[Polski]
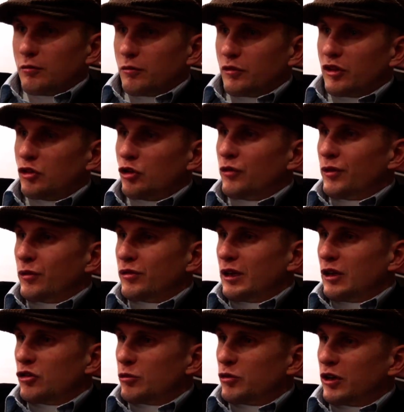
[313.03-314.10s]
Sędziowie
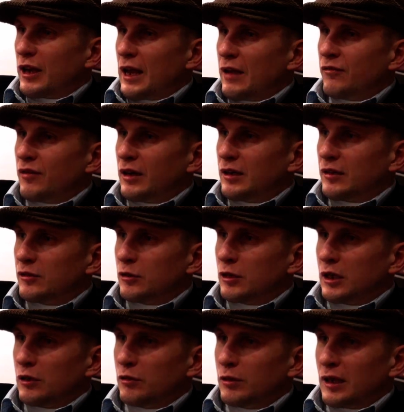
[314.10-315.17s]
uznali, że przegrałem walkę z
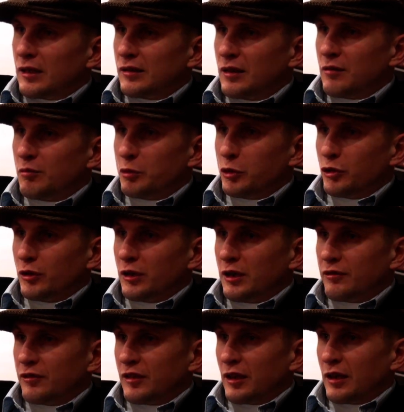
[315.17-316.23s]
Norkel po
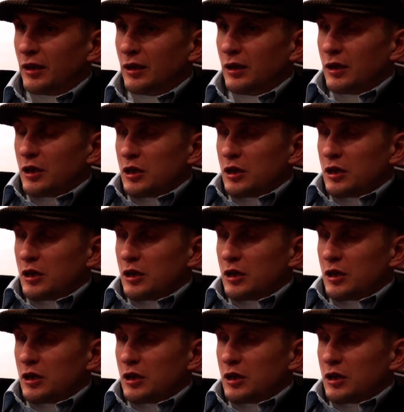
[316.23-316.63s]
dogrywce